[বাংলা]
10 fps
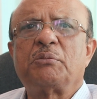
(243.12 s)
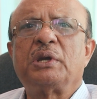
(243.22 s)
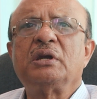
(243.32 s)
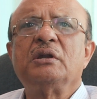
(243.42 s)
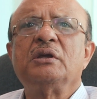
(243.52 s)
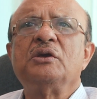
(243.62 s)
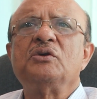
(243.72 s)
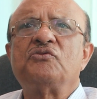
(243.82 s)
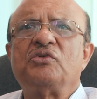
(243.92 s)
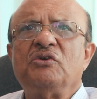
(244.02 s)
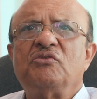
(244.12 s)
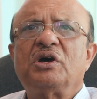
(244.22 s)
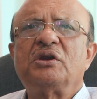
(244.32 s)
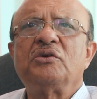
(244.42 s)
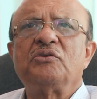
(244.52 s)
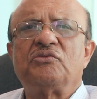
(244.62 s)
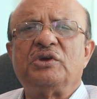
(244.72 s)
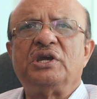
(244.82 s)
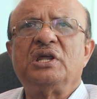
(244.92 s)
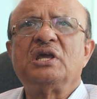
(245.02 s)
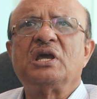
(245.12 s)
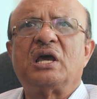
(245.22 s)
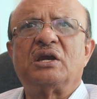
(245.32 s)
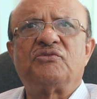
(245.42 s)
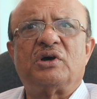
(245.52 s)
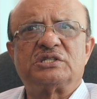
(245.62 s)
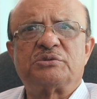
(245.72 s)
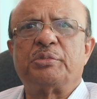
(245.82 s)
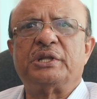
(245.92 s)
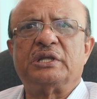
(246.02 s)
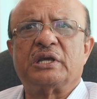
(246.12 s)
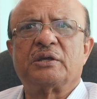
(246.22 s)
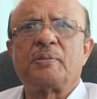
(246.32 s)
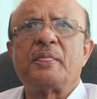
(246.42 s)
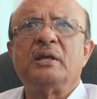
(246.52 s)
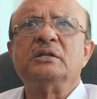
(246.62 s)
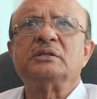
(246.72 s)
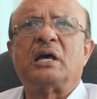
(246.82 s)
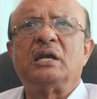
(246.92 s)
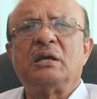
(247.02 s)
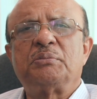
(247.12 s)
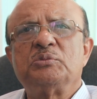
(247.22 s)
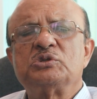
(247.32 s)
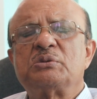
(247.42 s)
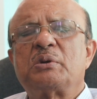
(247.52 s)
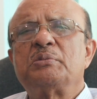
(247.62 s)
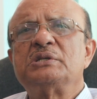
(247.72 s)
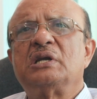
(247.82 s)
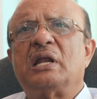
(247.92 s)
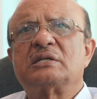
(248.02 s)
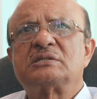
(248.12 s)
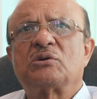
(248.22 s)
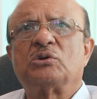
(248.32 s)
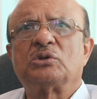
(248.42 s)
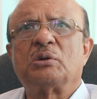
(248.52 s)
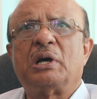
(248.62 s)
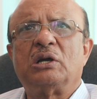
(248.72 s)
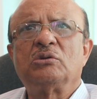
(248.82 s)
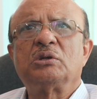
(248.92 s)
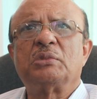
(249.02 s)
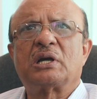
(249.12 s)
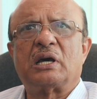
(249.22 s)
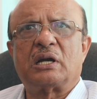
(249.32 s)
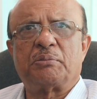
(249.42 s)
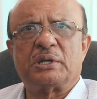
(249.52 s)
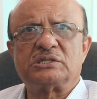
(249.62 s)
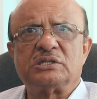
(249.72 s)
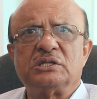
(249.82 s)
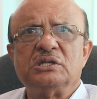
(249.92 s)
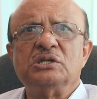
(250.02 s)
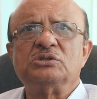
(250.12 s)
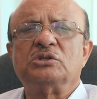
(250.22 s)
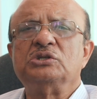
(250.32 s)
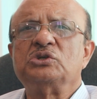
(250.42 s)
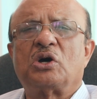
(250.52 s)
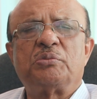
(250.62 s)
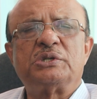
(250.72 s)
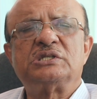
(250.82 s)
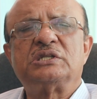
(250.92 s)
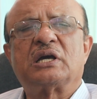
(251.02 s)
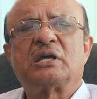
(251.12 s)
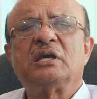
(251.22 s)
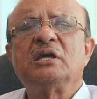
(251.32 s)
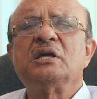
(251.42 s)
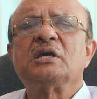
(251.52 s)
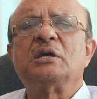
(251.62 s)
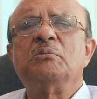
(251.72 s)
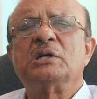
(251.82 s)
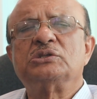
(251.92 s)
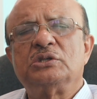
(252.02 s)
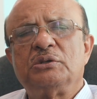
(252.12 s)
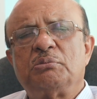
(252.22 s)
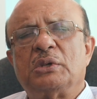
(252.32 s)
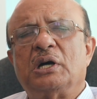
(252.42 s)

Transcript: দেখবেন ফিভার ফিডিং অ্যান্ড ফাস্ট ব্রিদিং তাহলেই আপনি বুঝতে পারবেন যে লাংসটা কতটা ভালো কিংবা খারাপ আছে যদি জ্বর বেশি থাকে কিংবা যদি